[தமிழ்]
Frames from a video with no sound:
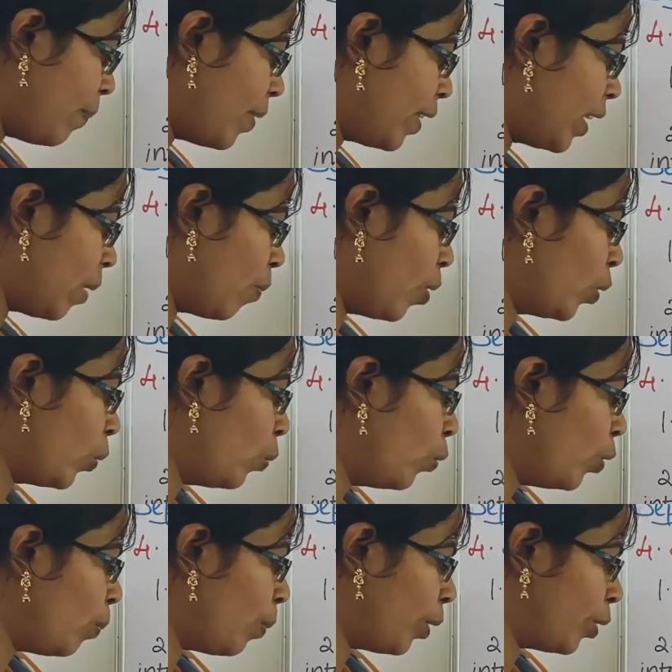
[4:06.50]
வேப்பரை நம்ம
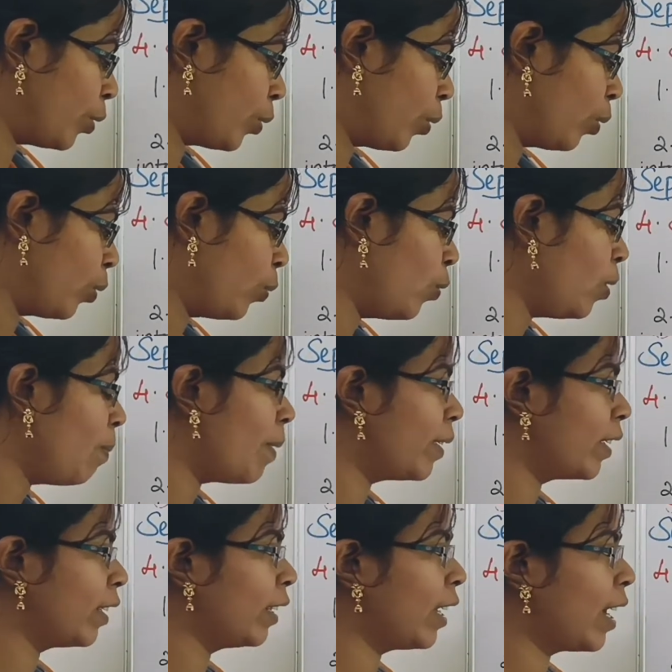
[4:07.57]
கூல் பண்ணுறோம் கூல்
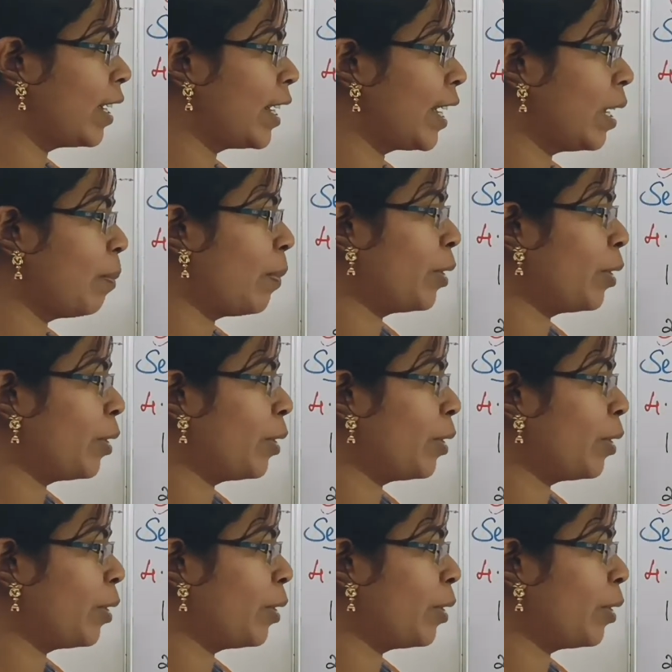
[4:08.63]
பண்ணுறதுக்காண்டி என்ன